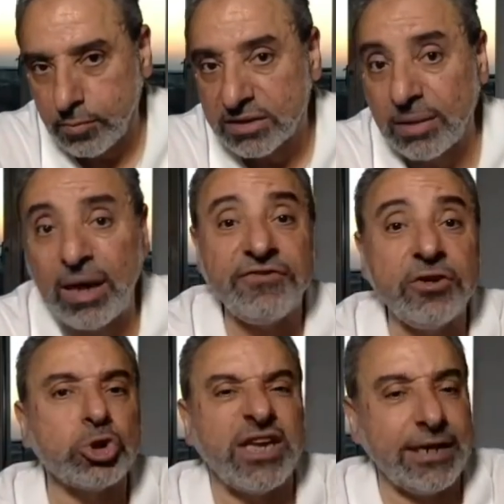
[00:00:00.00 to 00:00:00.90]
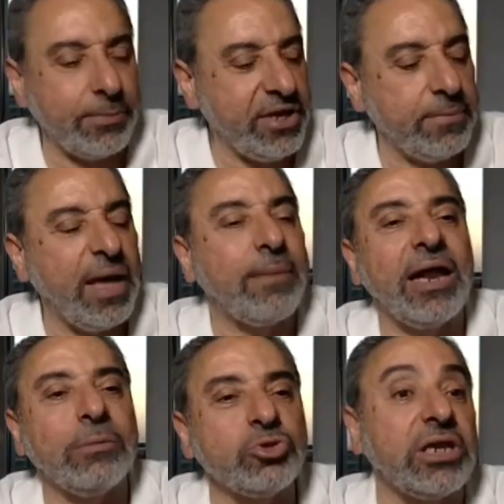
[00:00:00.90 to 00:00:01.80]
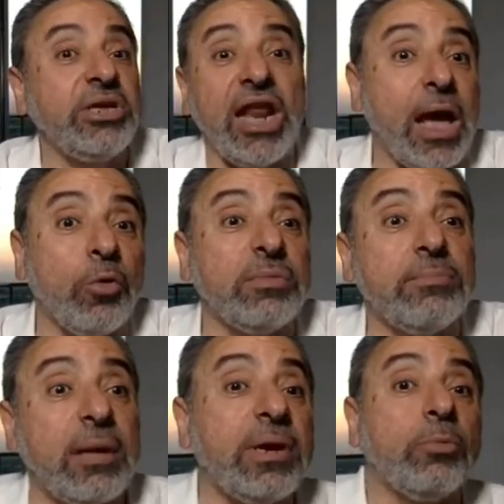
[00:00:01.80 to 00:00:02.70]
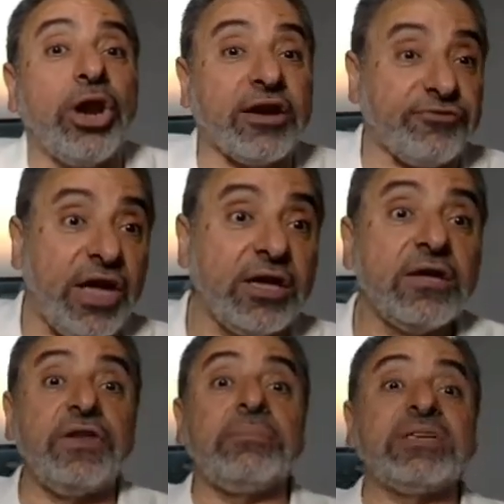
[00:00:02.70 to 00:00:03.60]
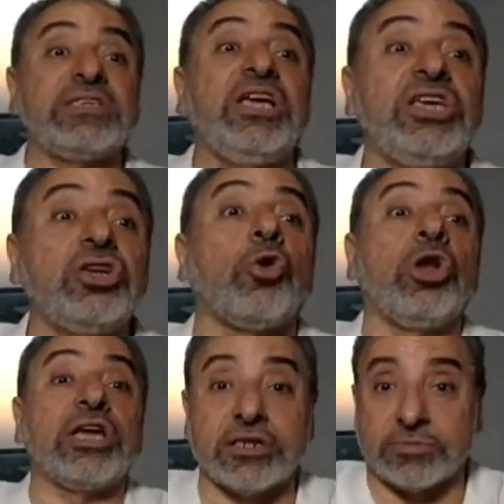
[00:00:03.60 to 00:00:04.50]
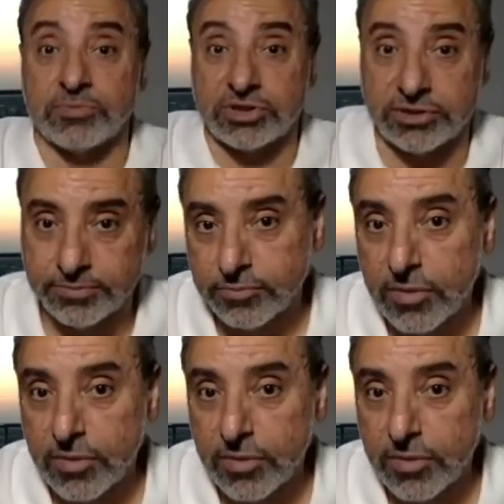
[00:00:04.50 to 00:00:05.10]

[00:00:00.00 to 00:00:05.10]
طبعا في نقطه هنا بيحبها بقى المسلمين قوي من باب المناكفه في المسيحيين كل كريسماس